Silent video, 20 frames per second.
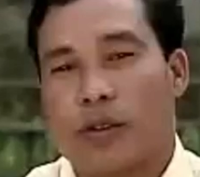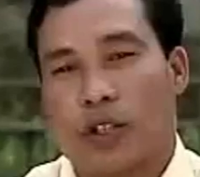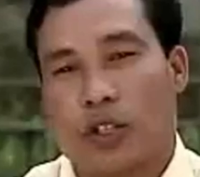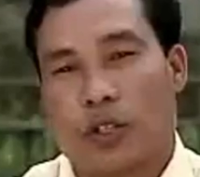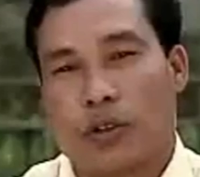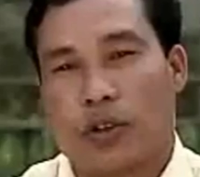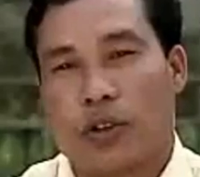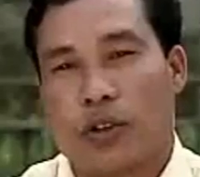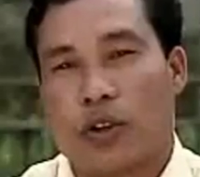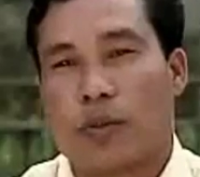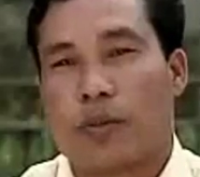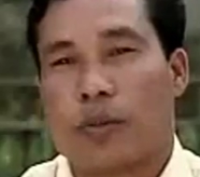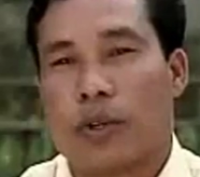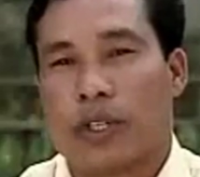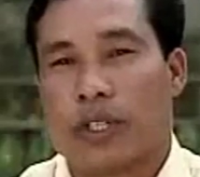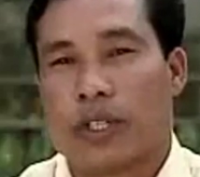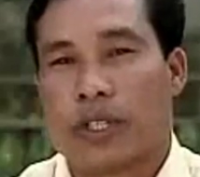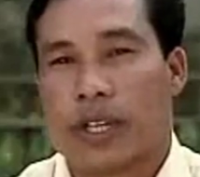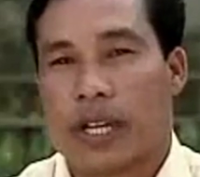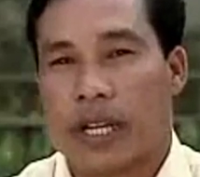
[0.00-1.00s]
উনিশশো
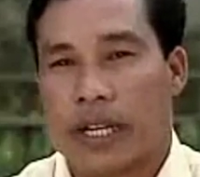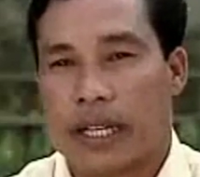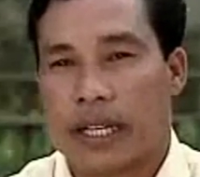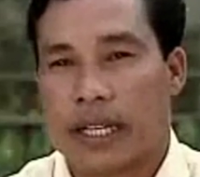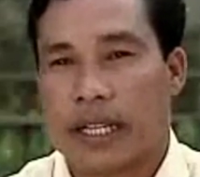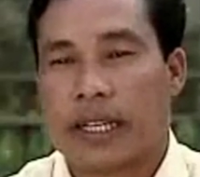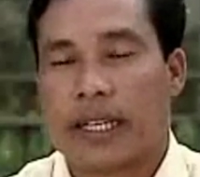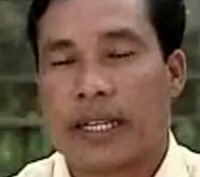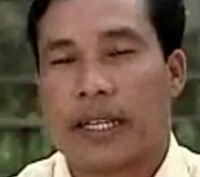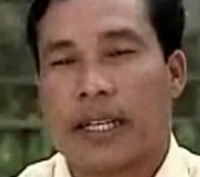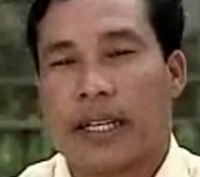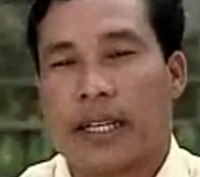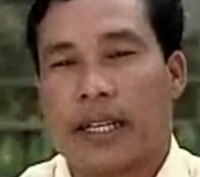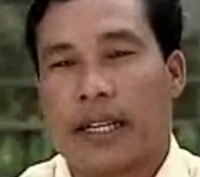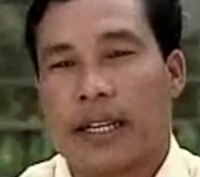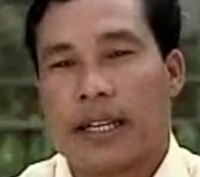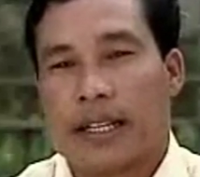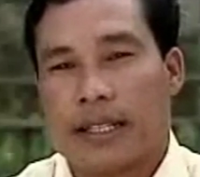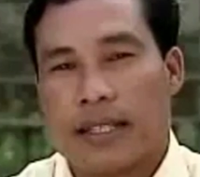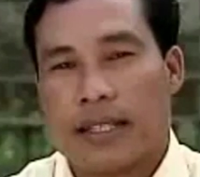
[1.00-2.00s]
সালে
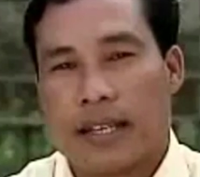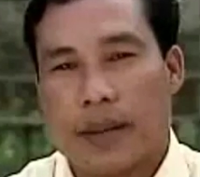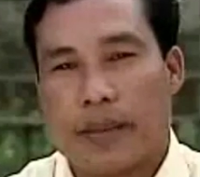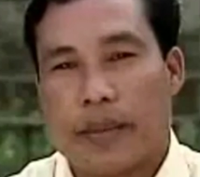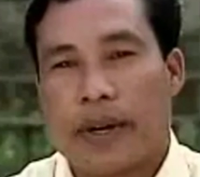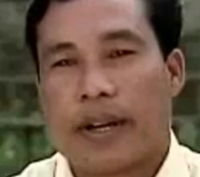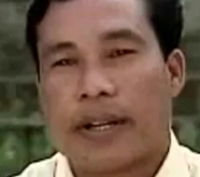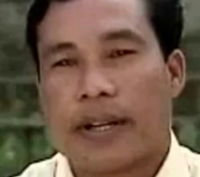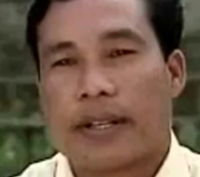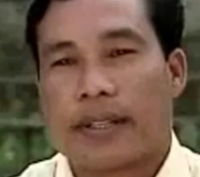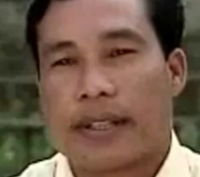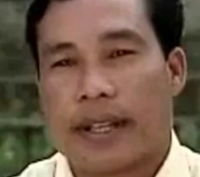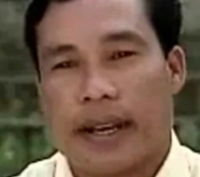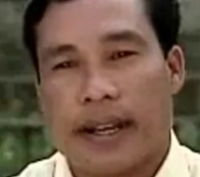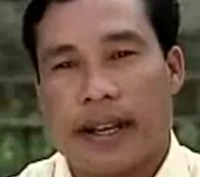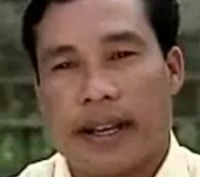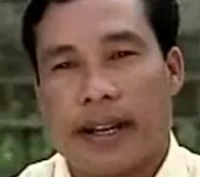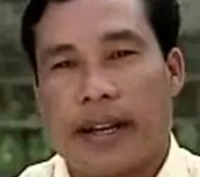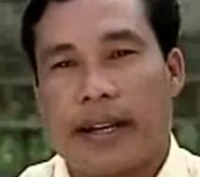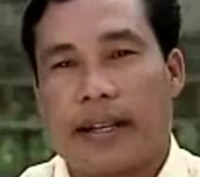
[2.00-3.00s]
জাপান
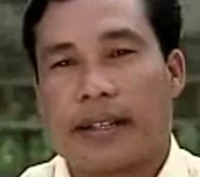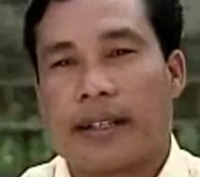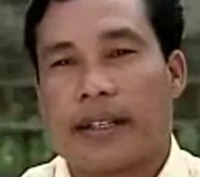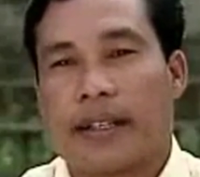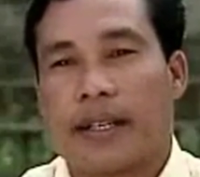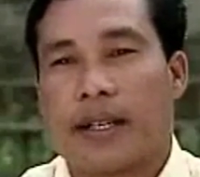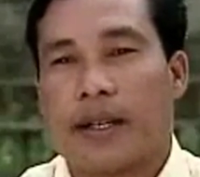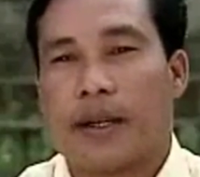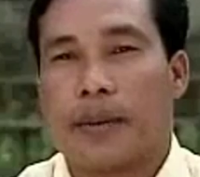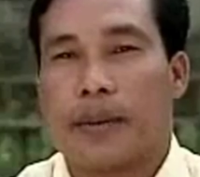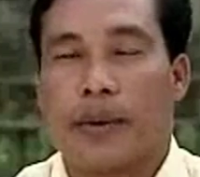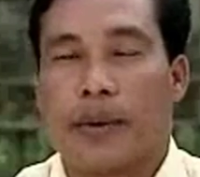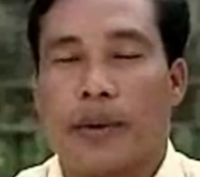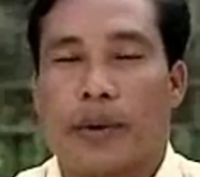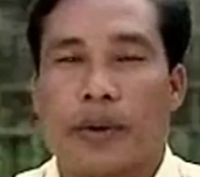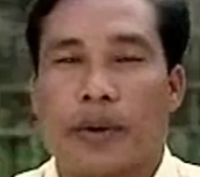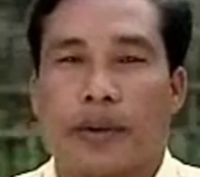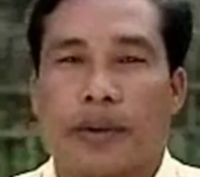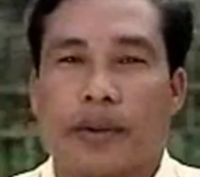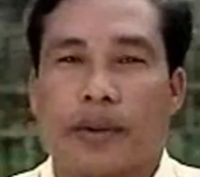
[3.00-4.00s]
থাইল্যান্ড এবং